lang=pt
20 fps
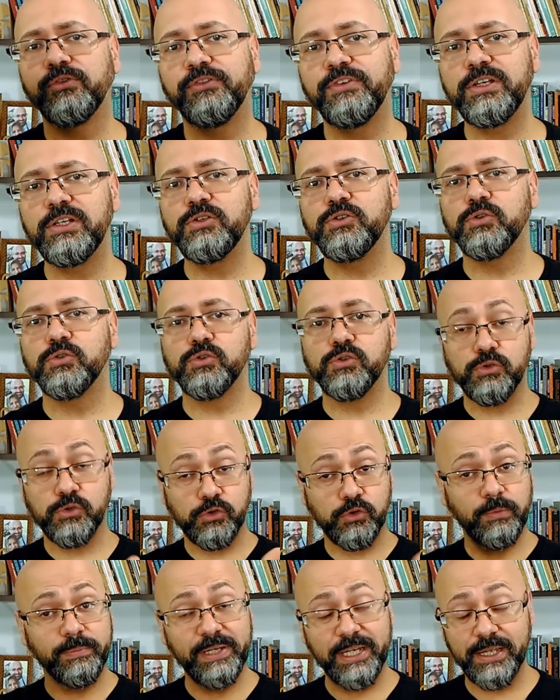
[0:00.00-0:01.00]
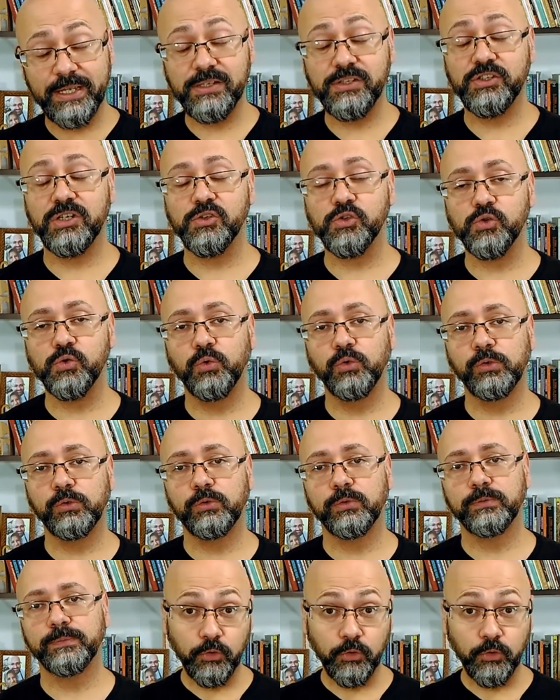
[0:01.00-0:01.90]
vídeos sobre este assunto.